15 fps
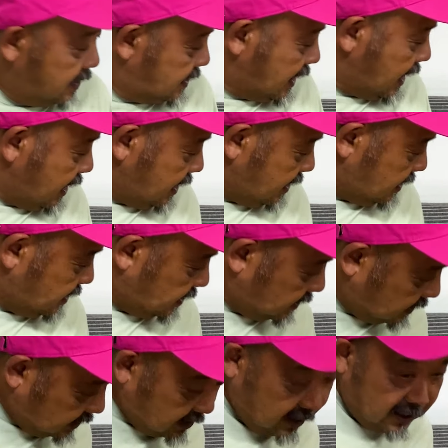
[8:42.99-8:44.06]
ね、
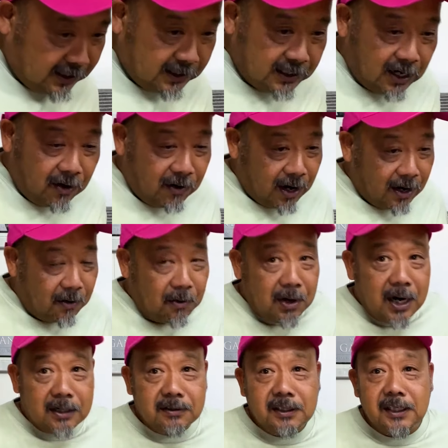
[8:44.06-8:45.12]
竿がこ
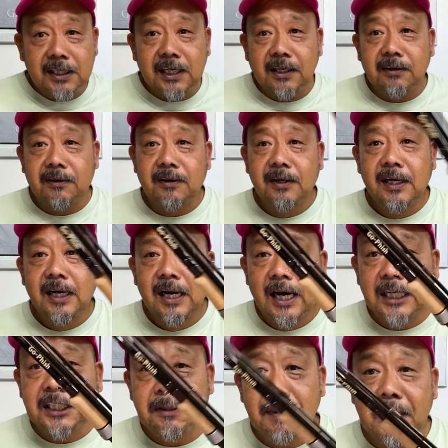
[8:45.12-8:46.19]
こあるんですけど、
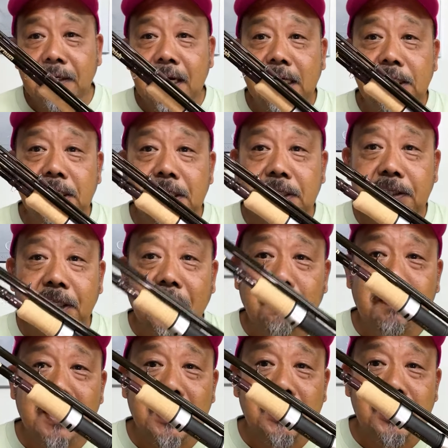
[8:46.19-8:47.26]
はちじゅう
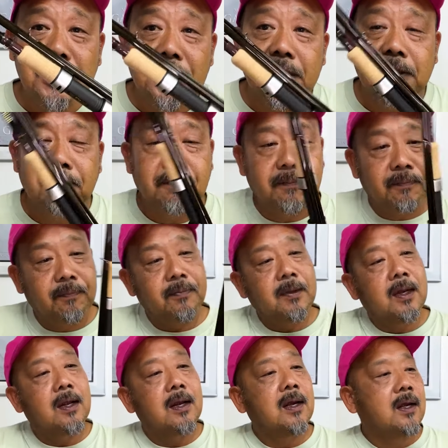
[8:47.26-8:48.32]
エスディーピーエス。
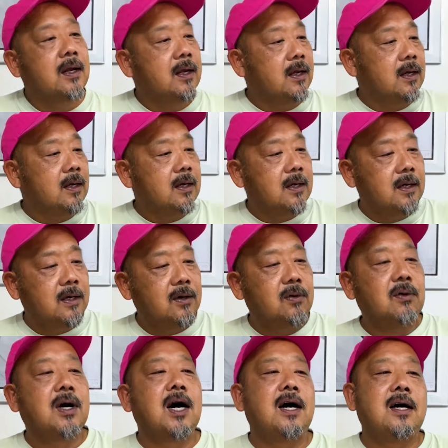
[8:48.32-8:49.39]
こ
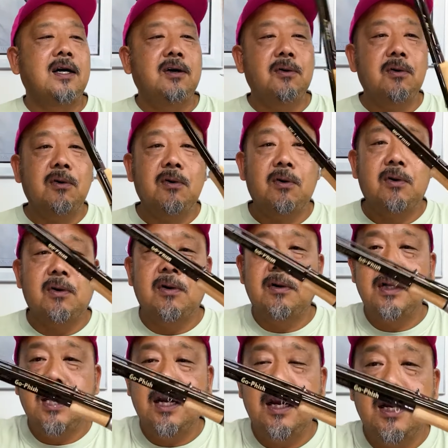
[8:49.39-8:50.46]
うか、ロゴを
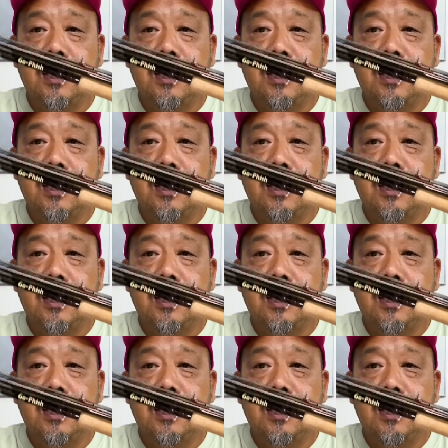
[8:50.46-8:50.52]
ね。